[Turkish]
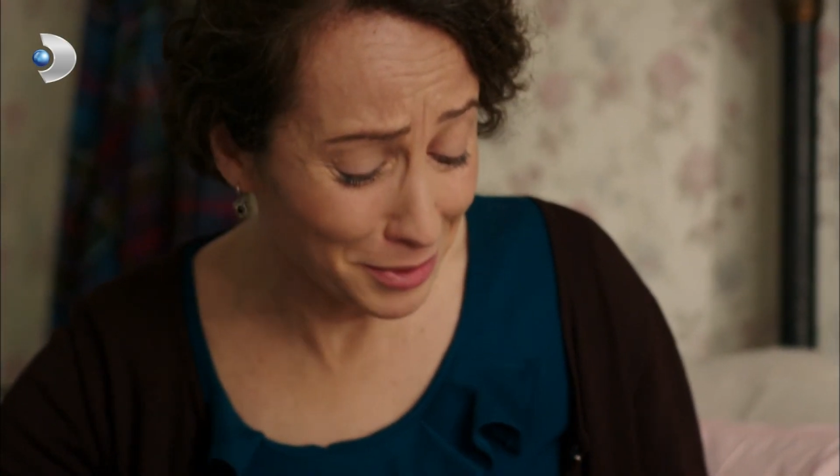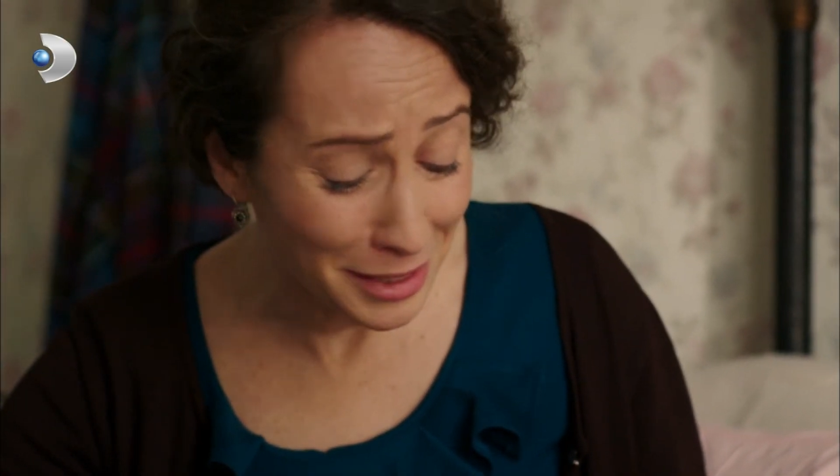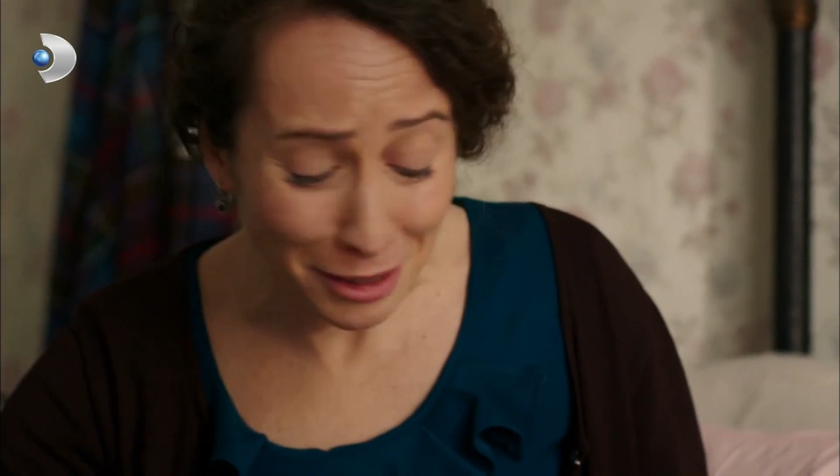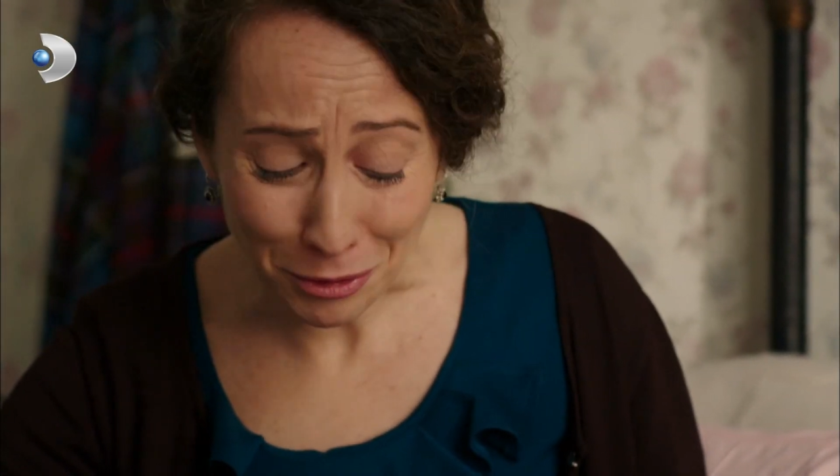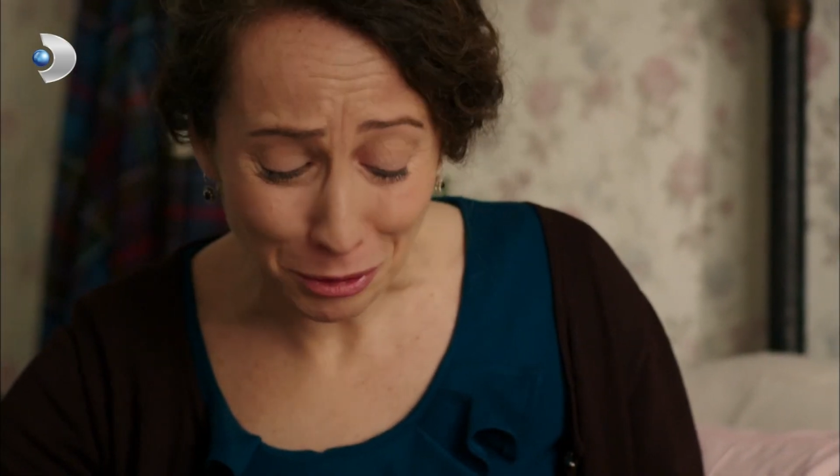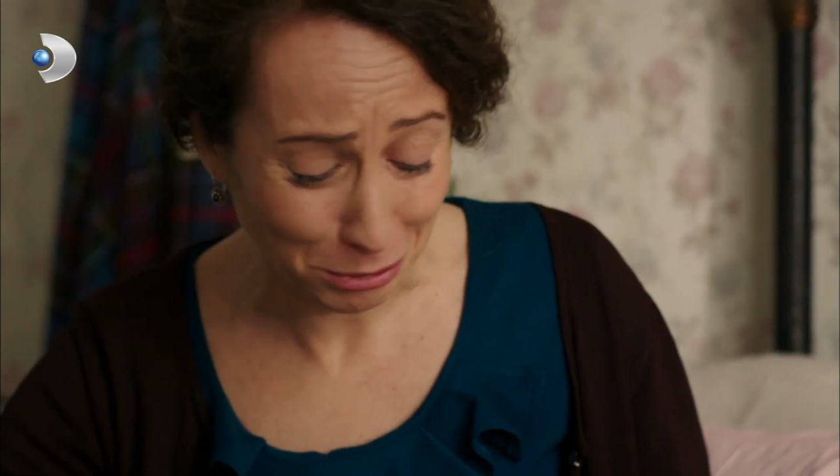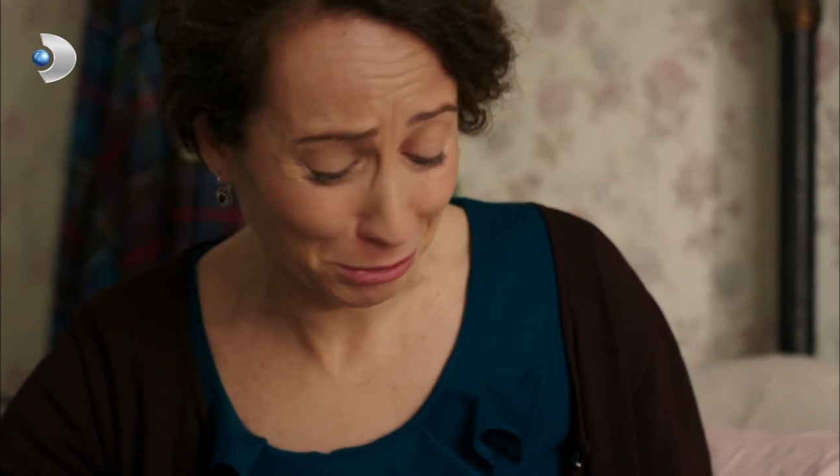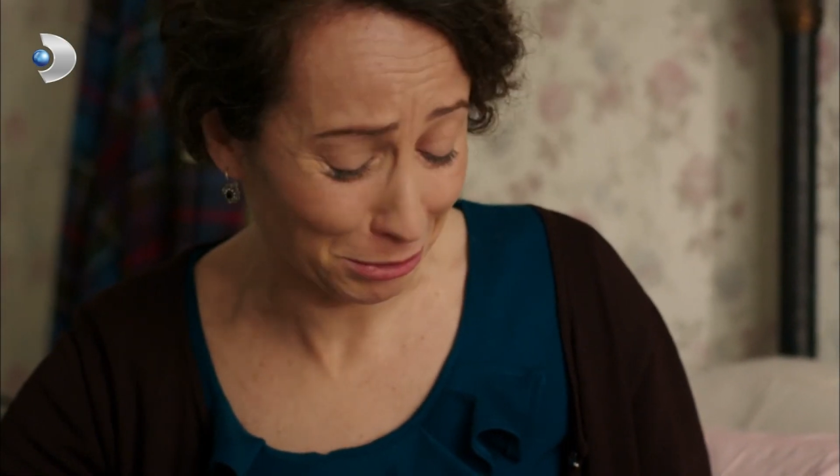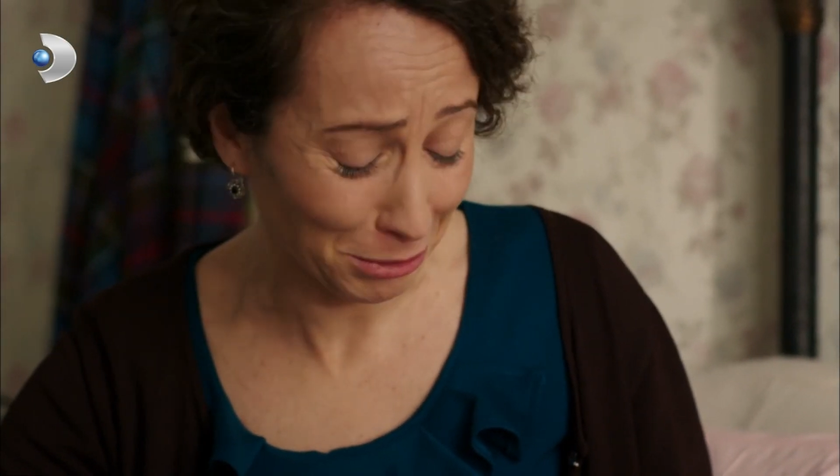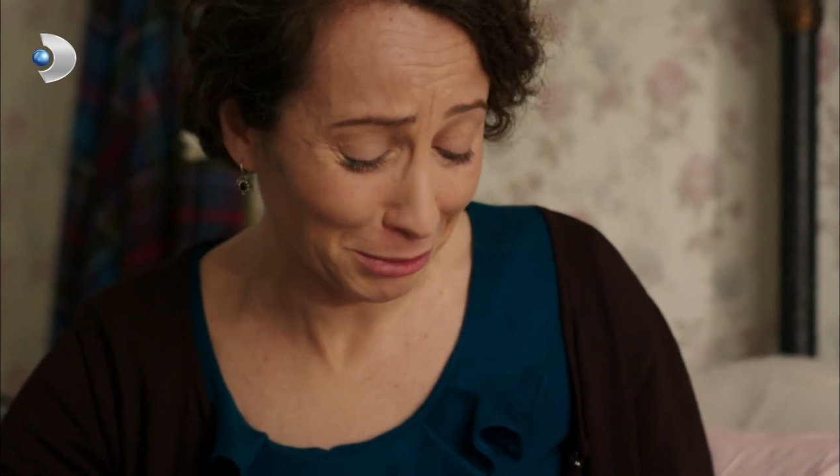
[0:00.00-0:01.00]

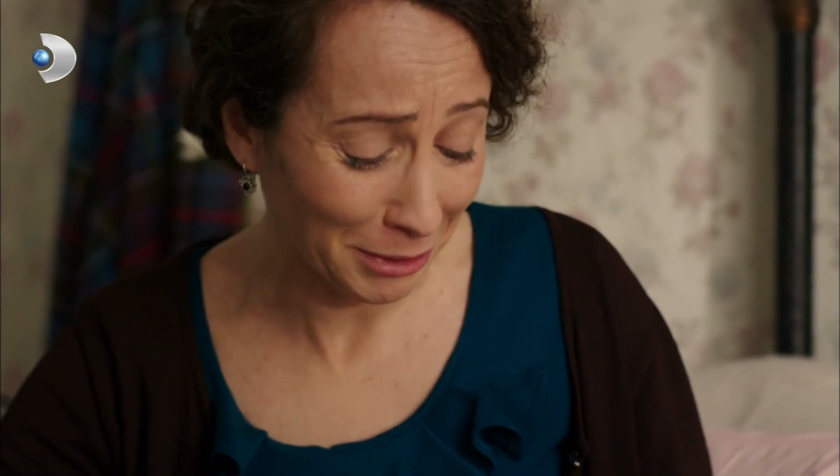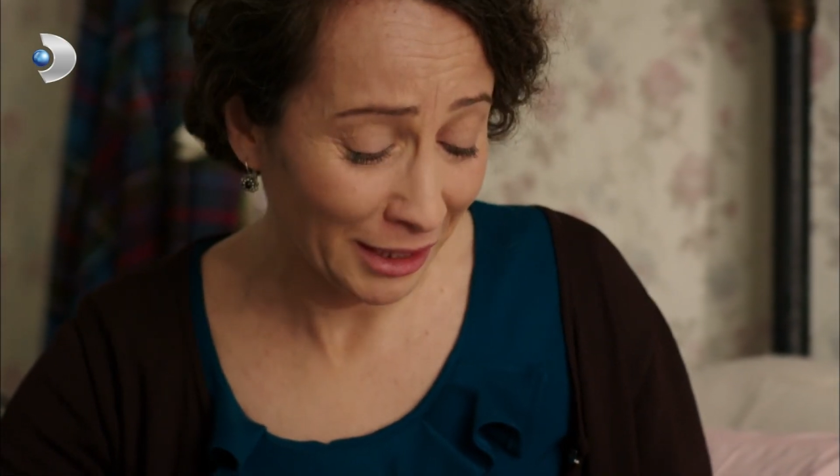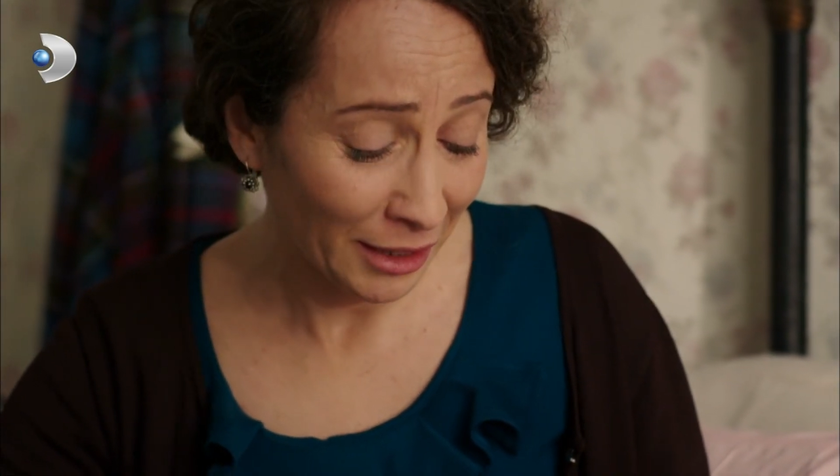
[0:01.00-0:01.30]
seviyordur.